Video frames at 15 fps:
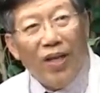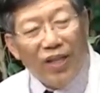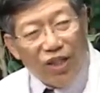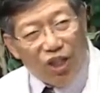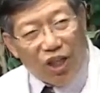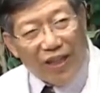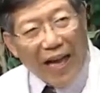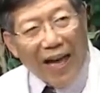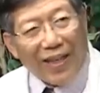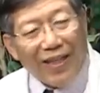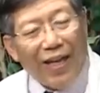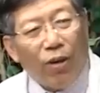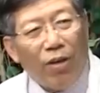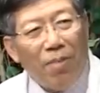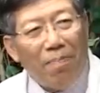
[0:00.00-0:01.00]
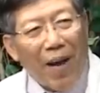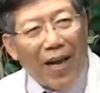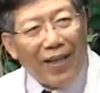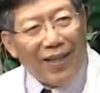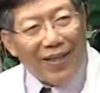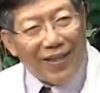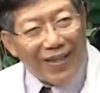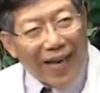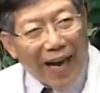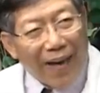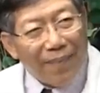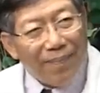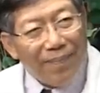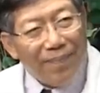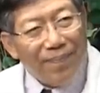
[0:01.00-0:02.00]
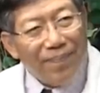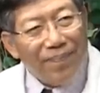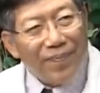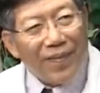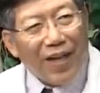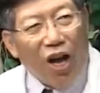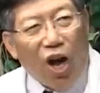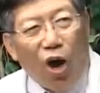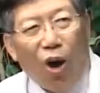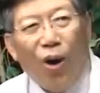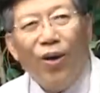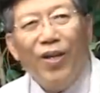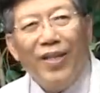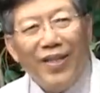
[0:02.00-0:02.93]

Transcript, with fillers: 血糖要一百以下，好